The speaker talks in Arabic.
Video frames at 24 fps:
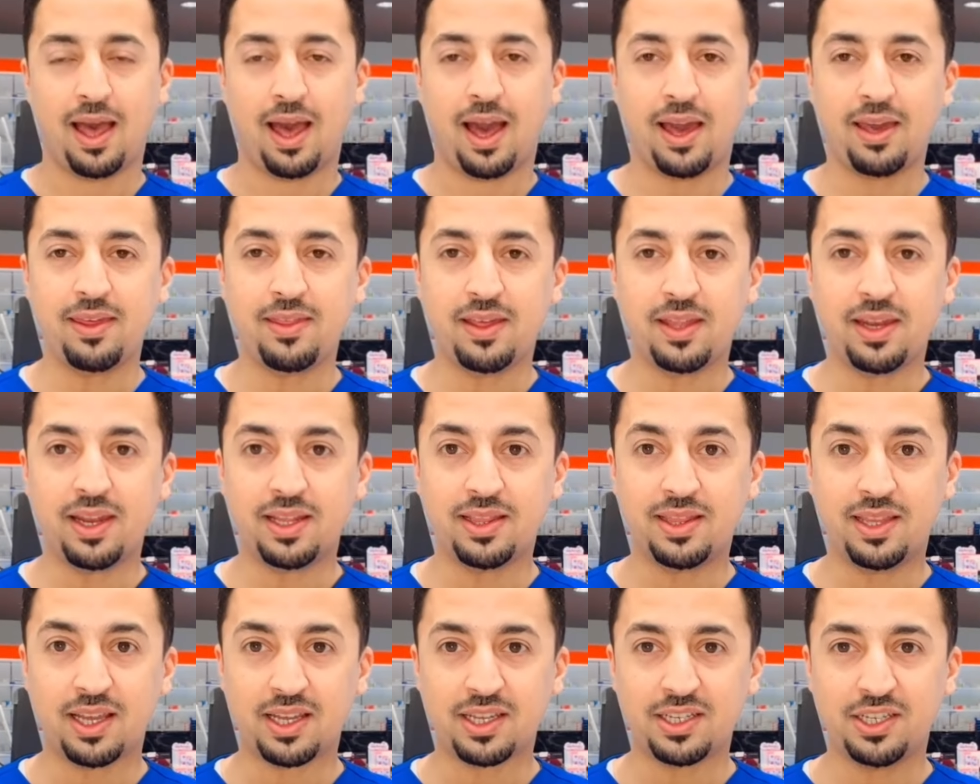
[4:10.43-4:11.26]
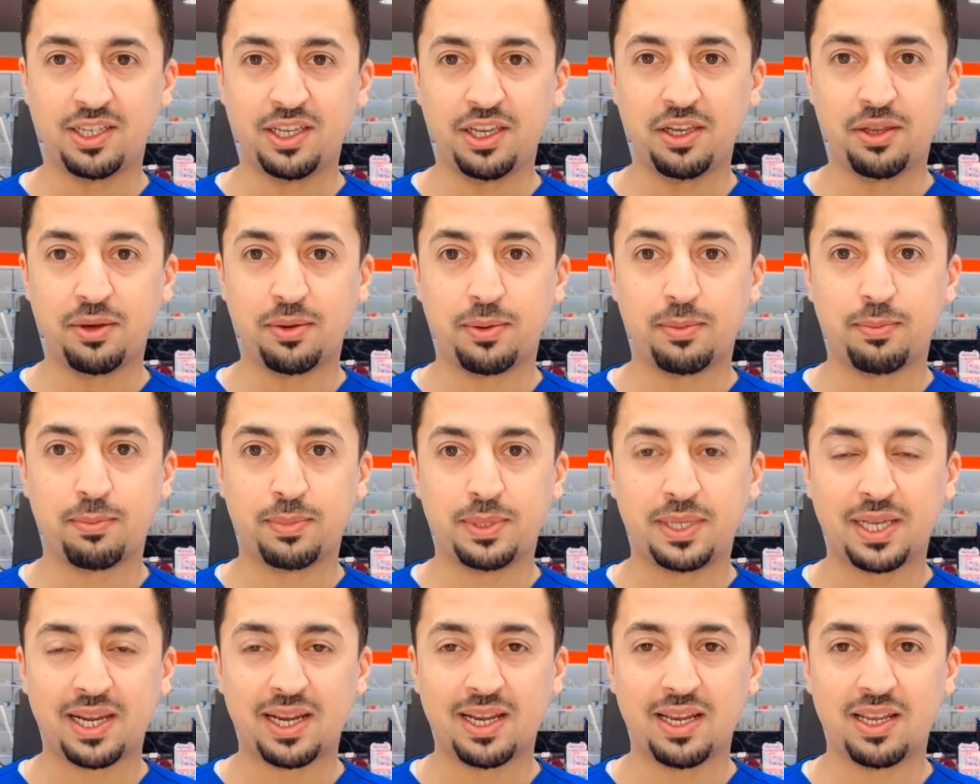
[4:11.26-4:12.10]
أيضا التقشير
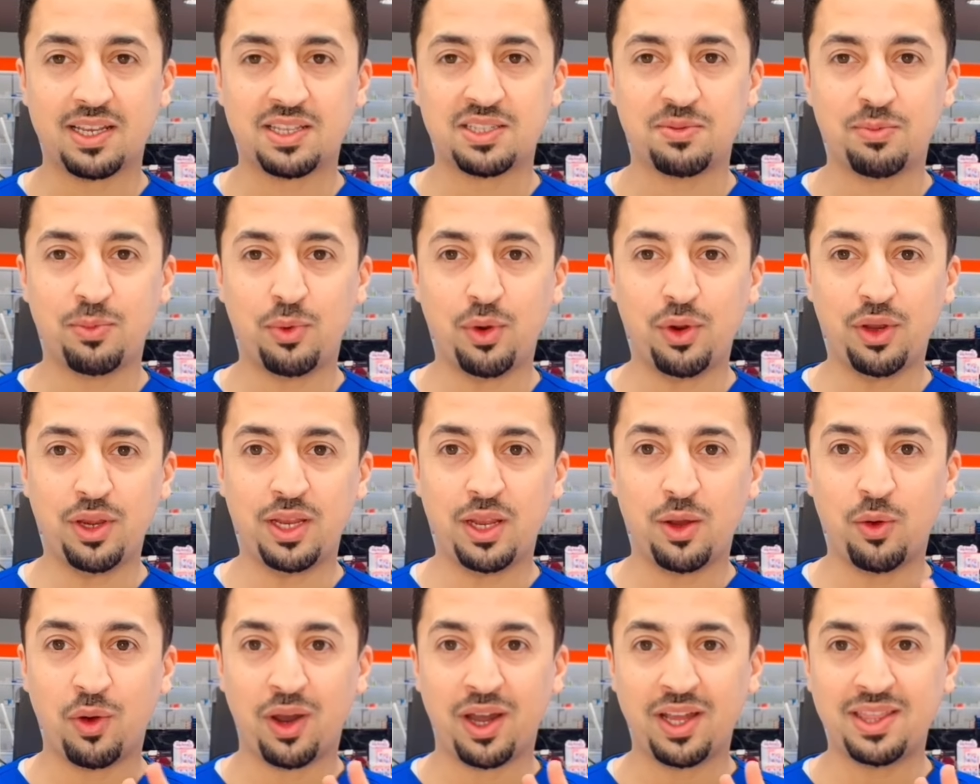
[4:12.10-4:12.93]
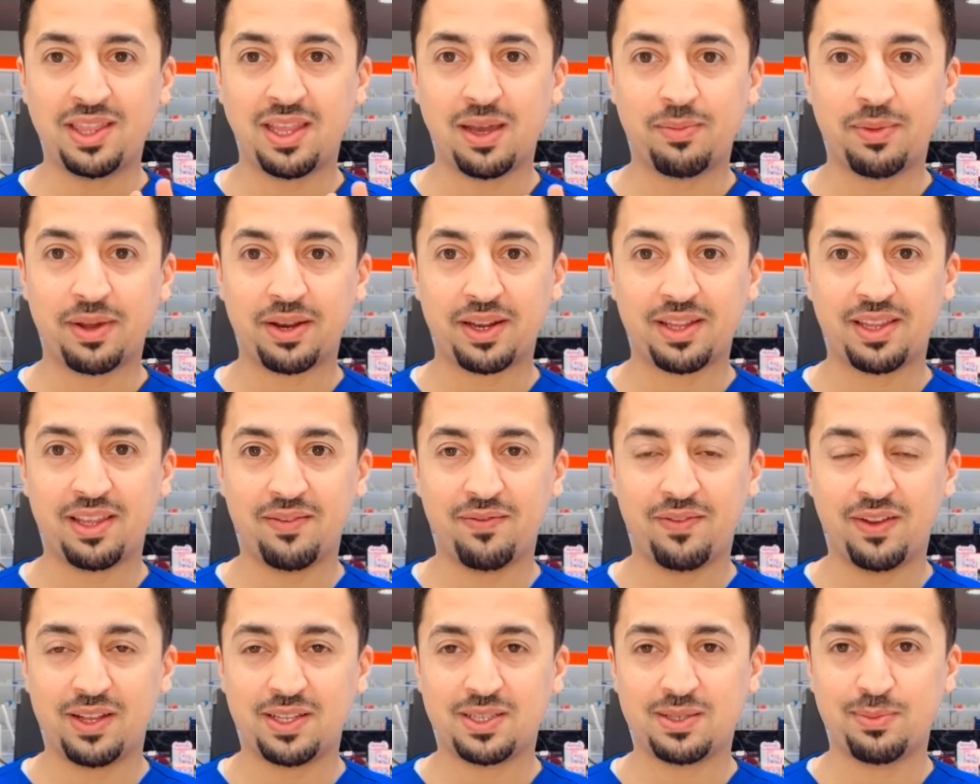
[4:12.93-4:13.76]
بشكل أسبوعي لو حتى مرتين
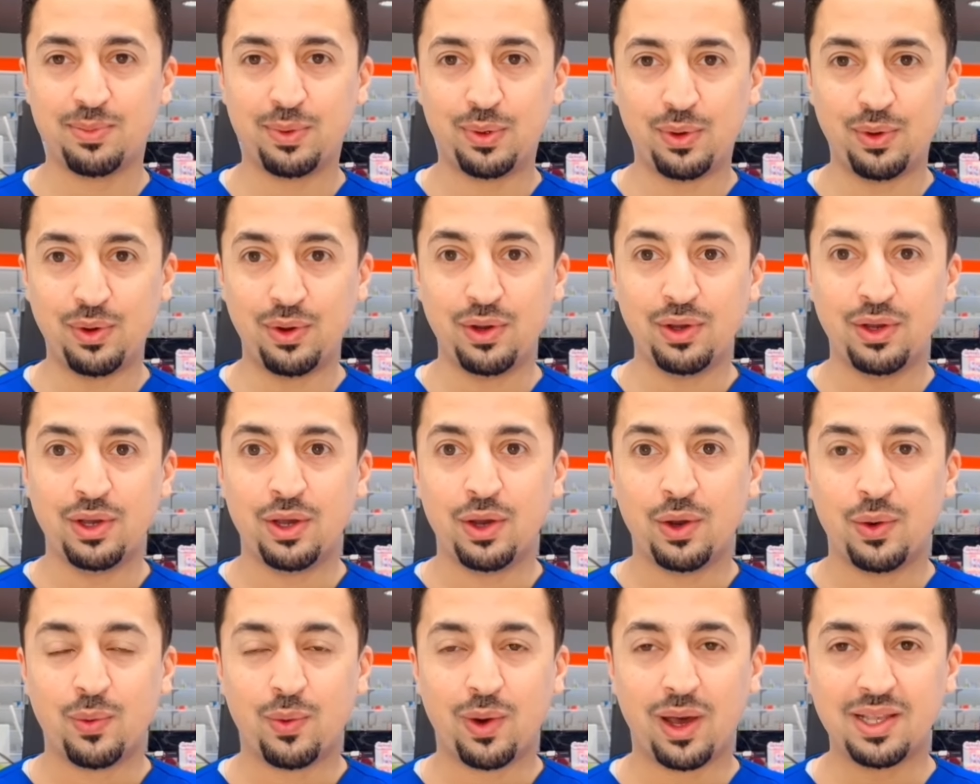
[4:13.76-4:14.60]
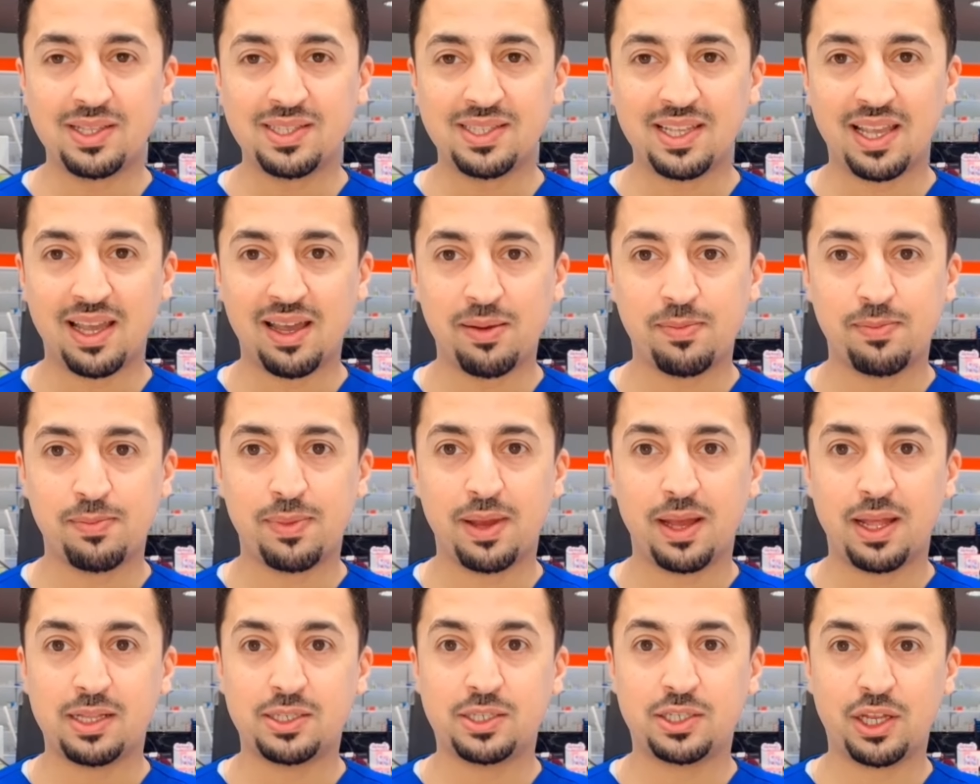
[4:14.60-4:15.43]
في الأسبوع وأنصح
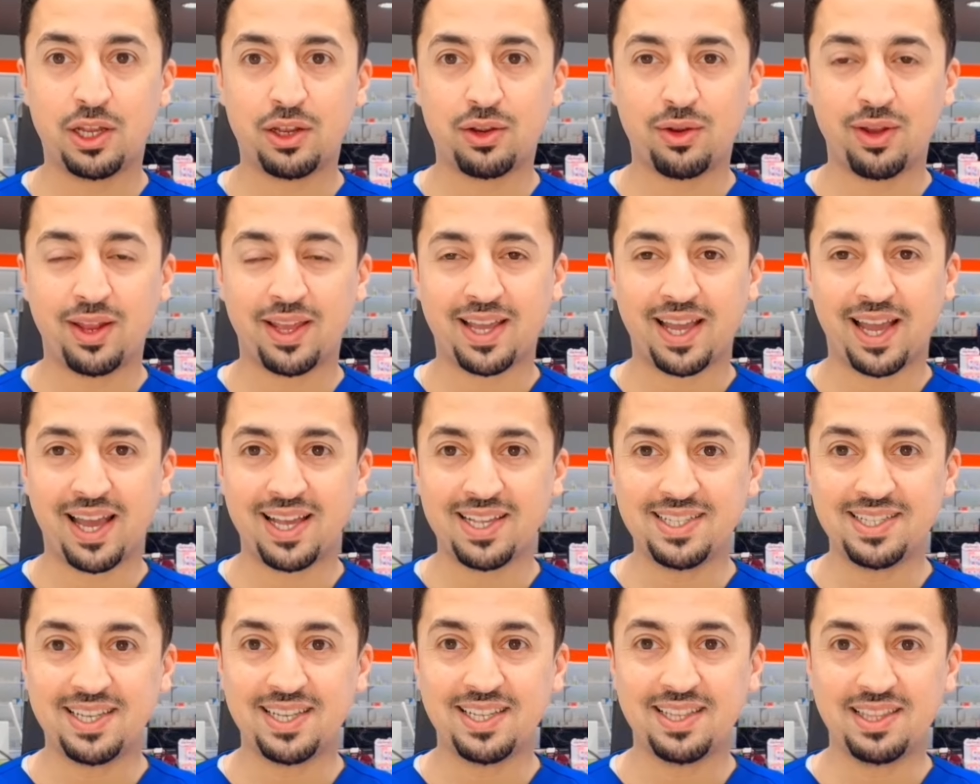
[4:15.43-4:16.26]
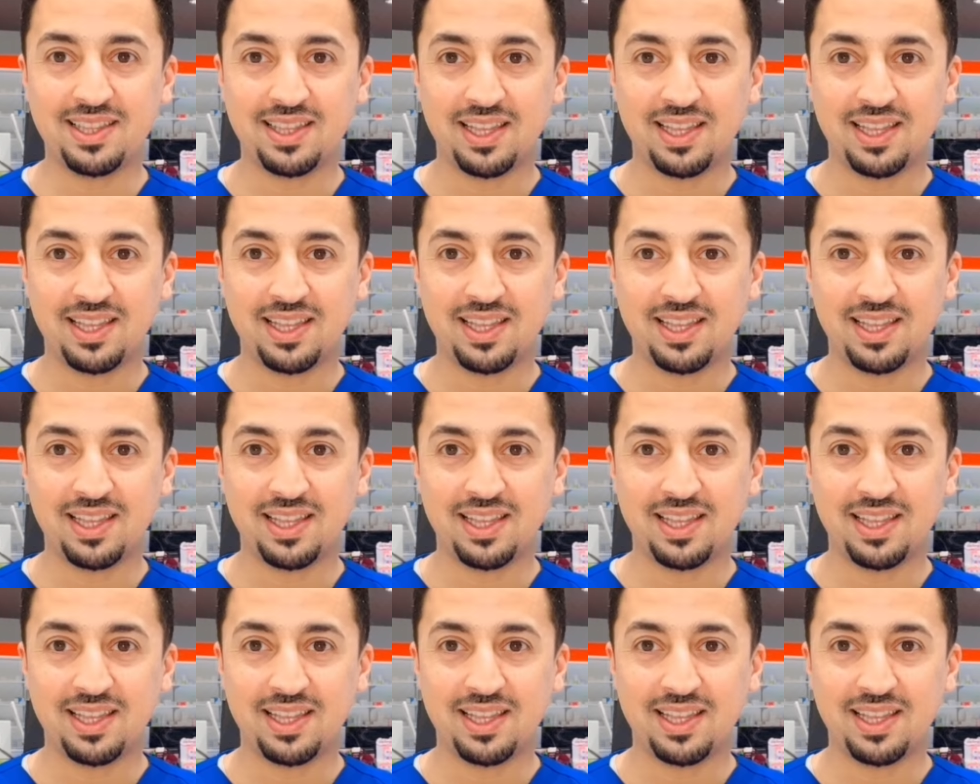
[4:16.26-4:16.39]
بالجليكوليك أسيد